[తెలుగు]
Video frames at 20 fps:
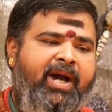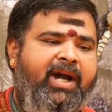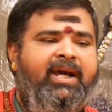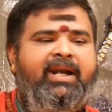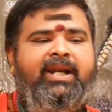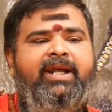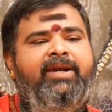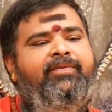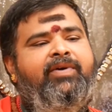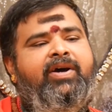
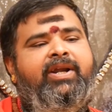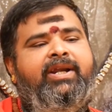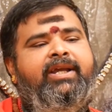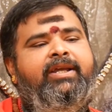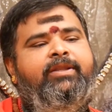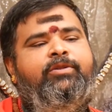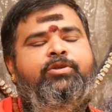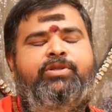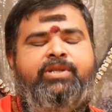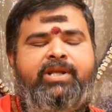బాగాలేని
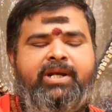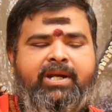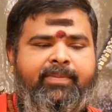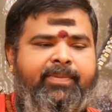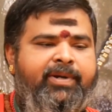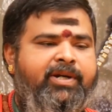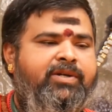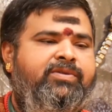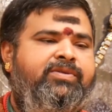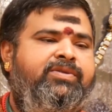వారికి తొందరగా
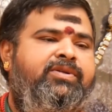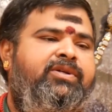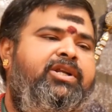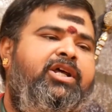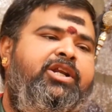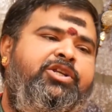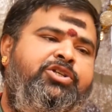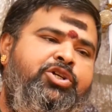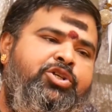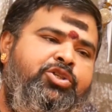
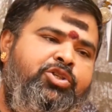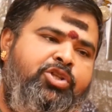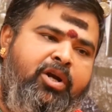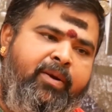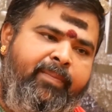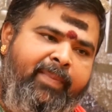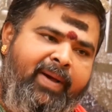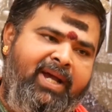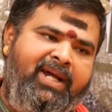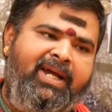పెట్టిస్తుంటారు
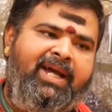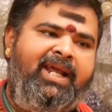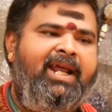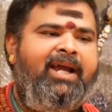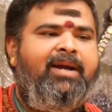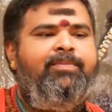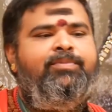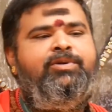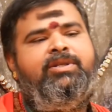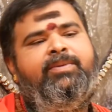చంద్రుడు బాగా
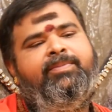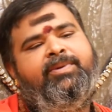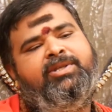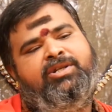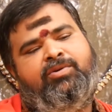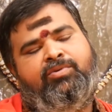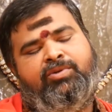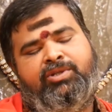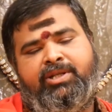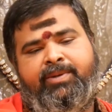లేకపోతే
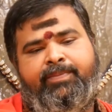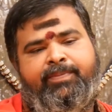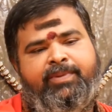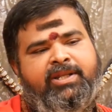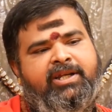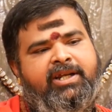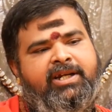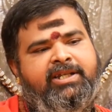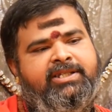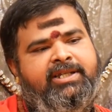మాత్రం కొంత
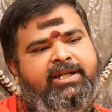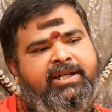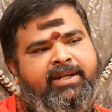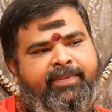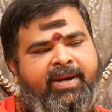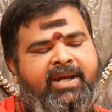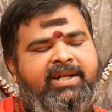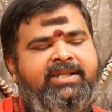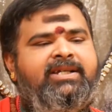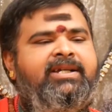ఇబ్బంది కలిస్తారు అంటే
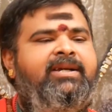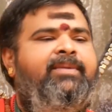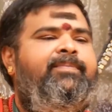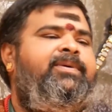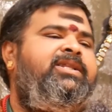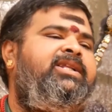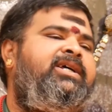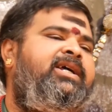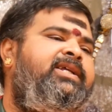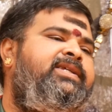మానసిక
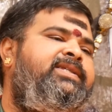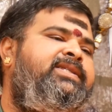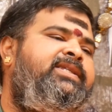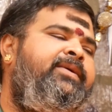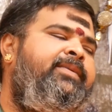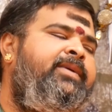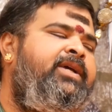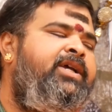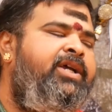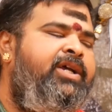ఇబ్బంది కలిస్తే
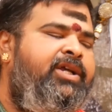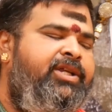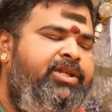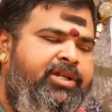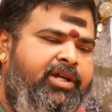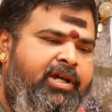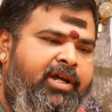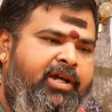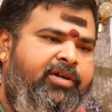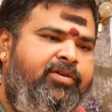
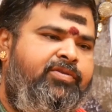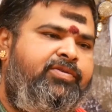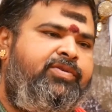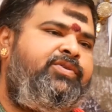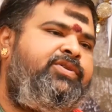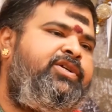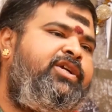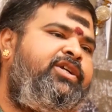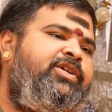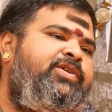
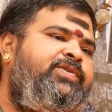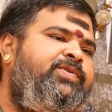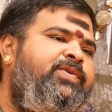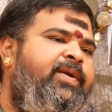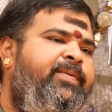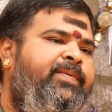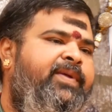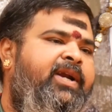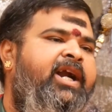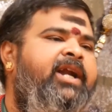సూసైడ్
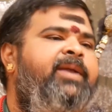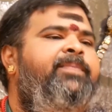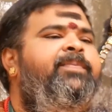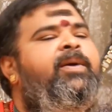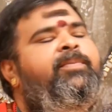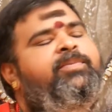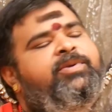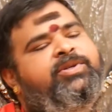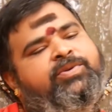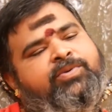చేసుకోవడం ఇలాంటి
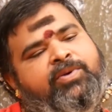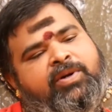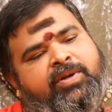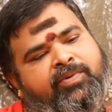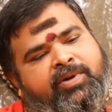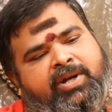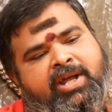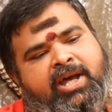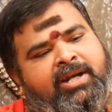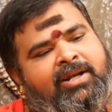ప్రాబ్లమ్స్ కూడా
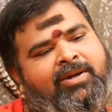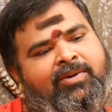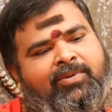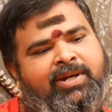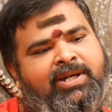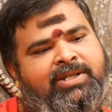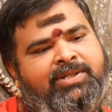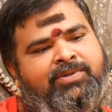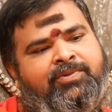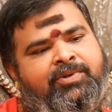ఉండడానికి
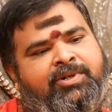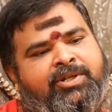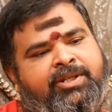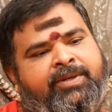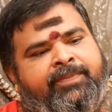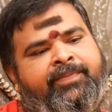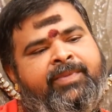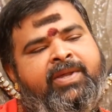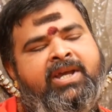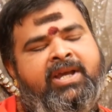అవకాశం
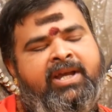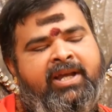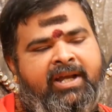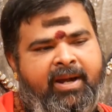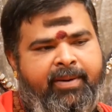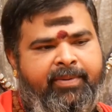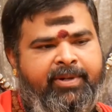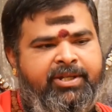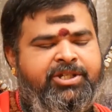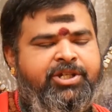ఉంటుంది
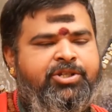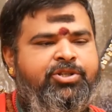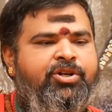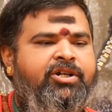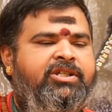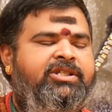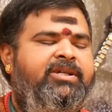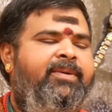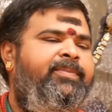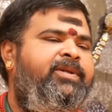కాబట్టి
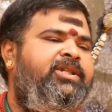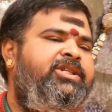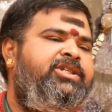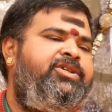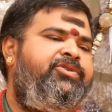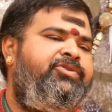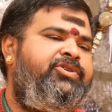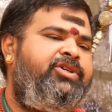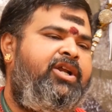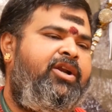చంద్రుడికి
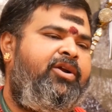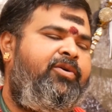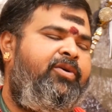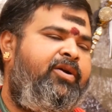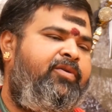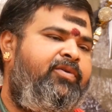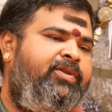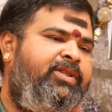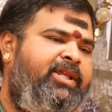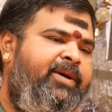సంబంధించిన విషయాల్లో
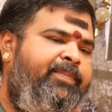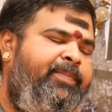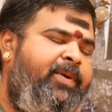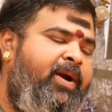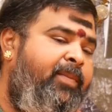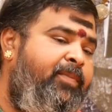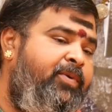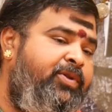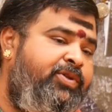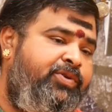కూడా కొంత
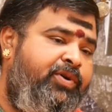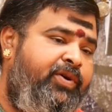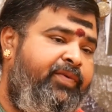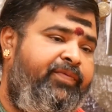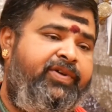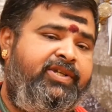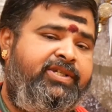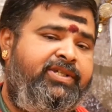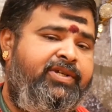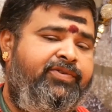ప్రాబ్లమ్స్ కూడా
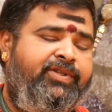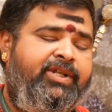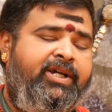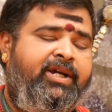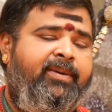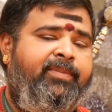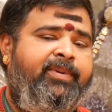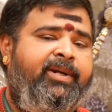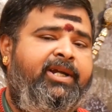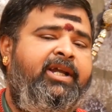ఫేస్ అవుతాయి
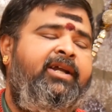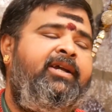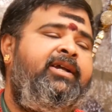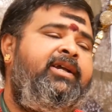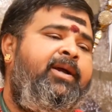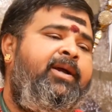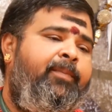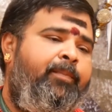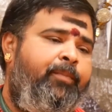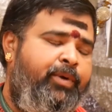కాబట్టి
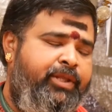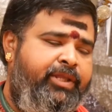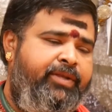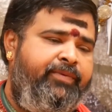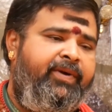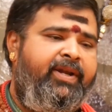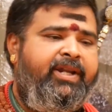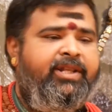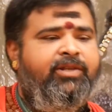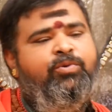
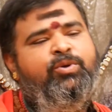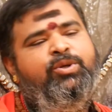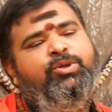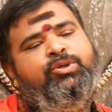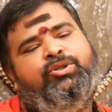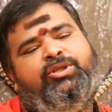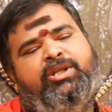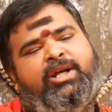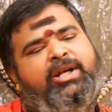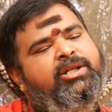ముత్యం అనేది
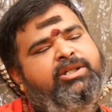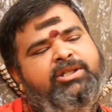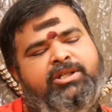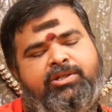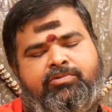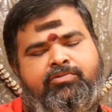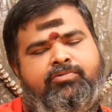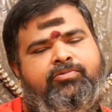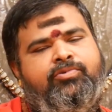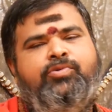కొంచెం ధరించి
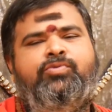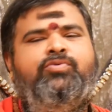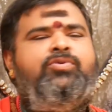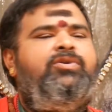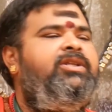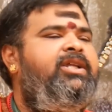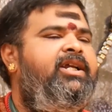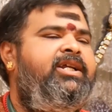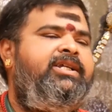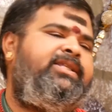
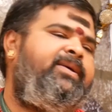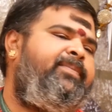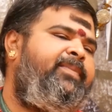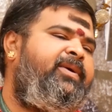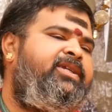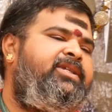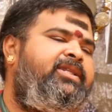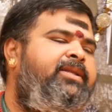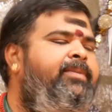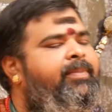చూసుకొని ధరిస్తే
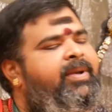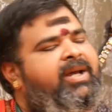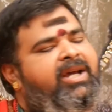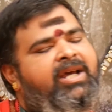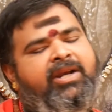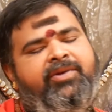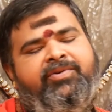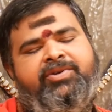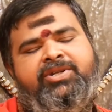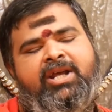మంచిది
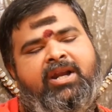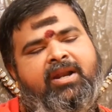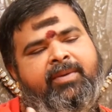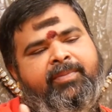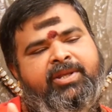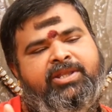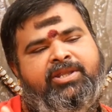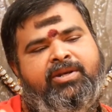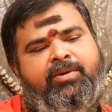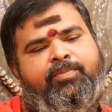మిగిలిన విషయాల్లో
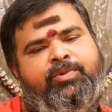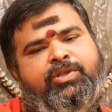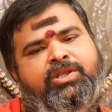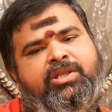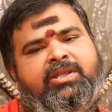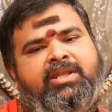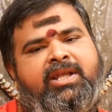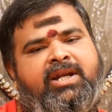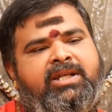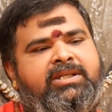మాత్రం
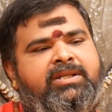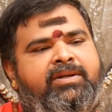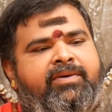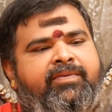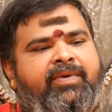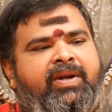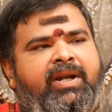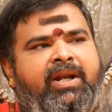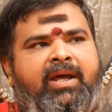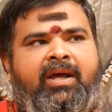ముత్యం
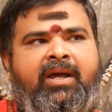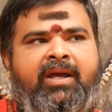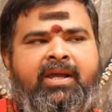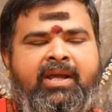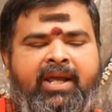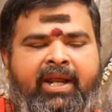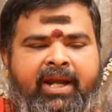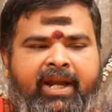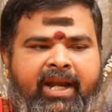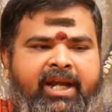ధరించడం వల్ల
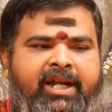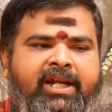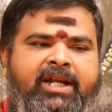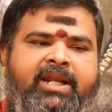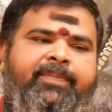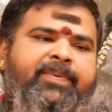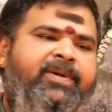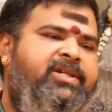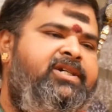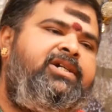
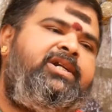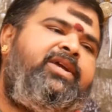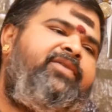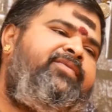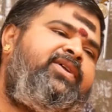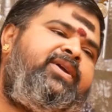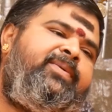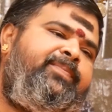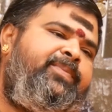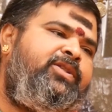నైంటీ పర్సెంట్
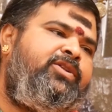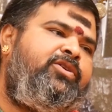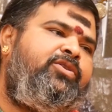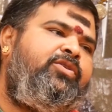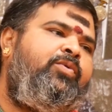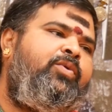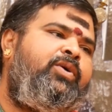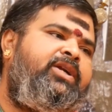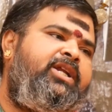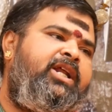ఎవరికి ఇబ్బంది
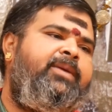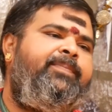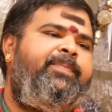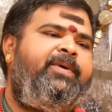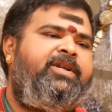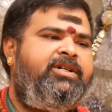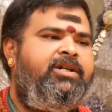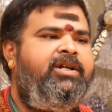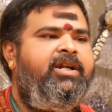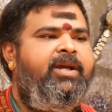ఉండదు ఒక టెన్
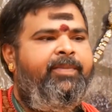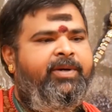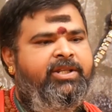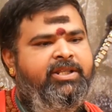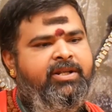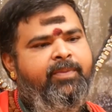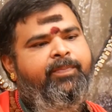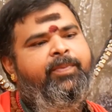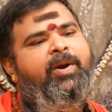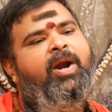పర్సెంటే
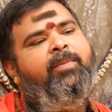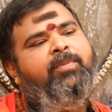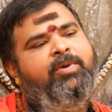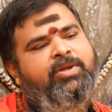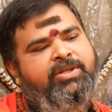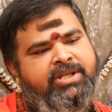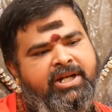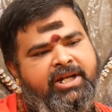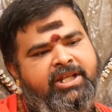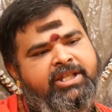మాత్రం
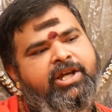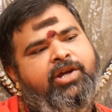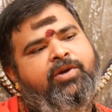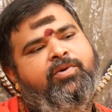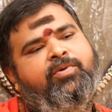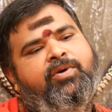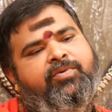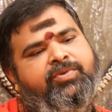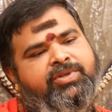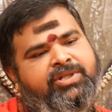ప్రాబ్లమ్స్ అనేది
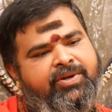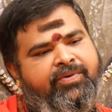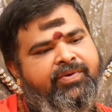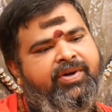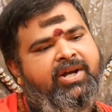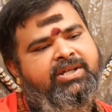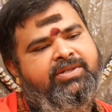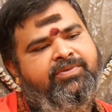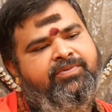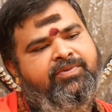ఎక్కువగా వచ్చే
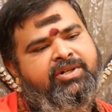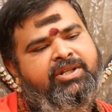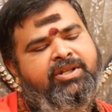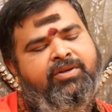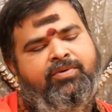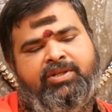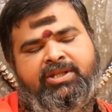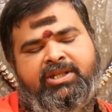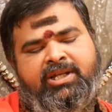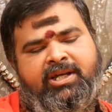అవకాశం ఉంటుంది
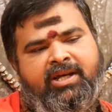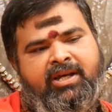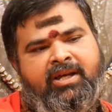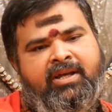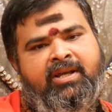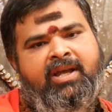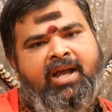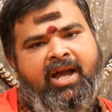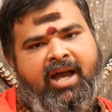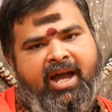కొంత
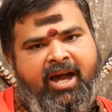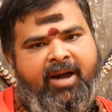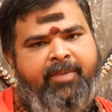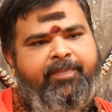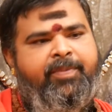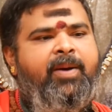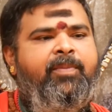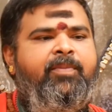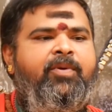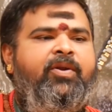ఆ
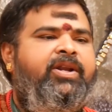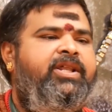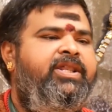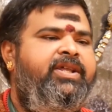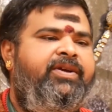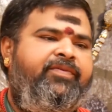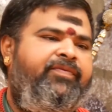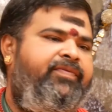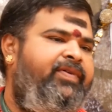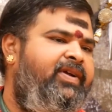ప్రాబ్లం
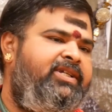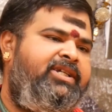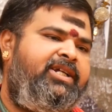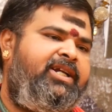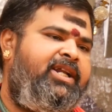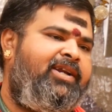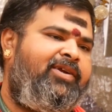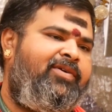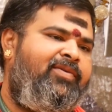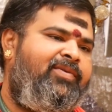అనేది ఫిట్
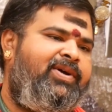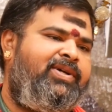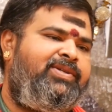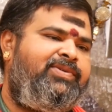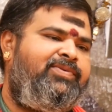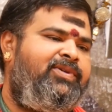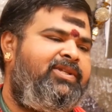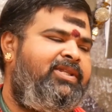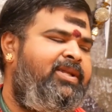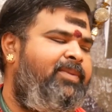చేయడానికి
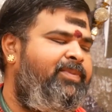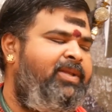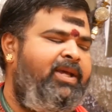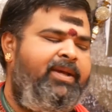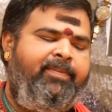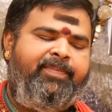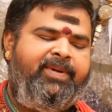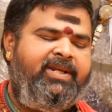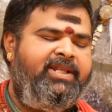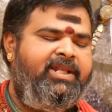అవకాశం ఉంటుంది తప్పితే
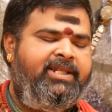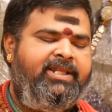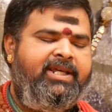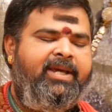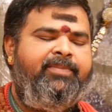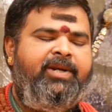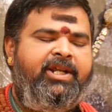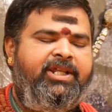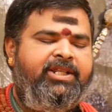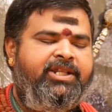ఇబ్బంది అయితే
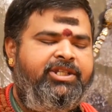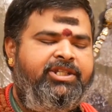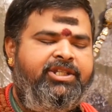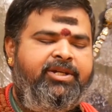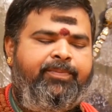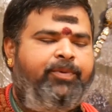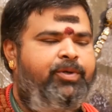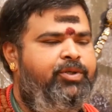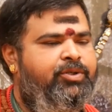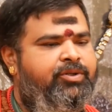ఏమీ లేదని
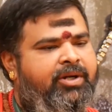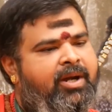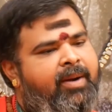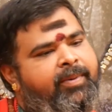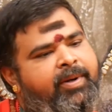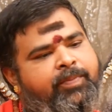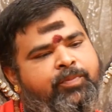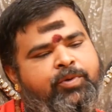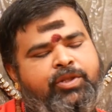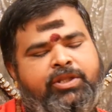చెప్పవచ్చు
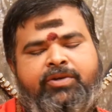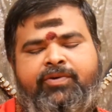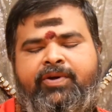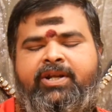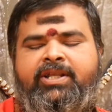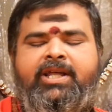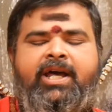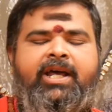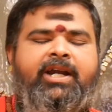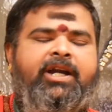కాబట్టి ముత్యం
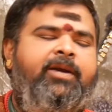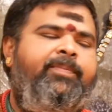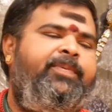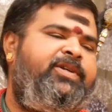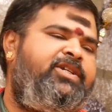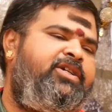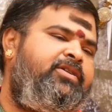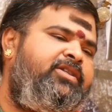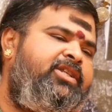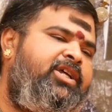అనేది హండ్రెడ్ పర్సెంట్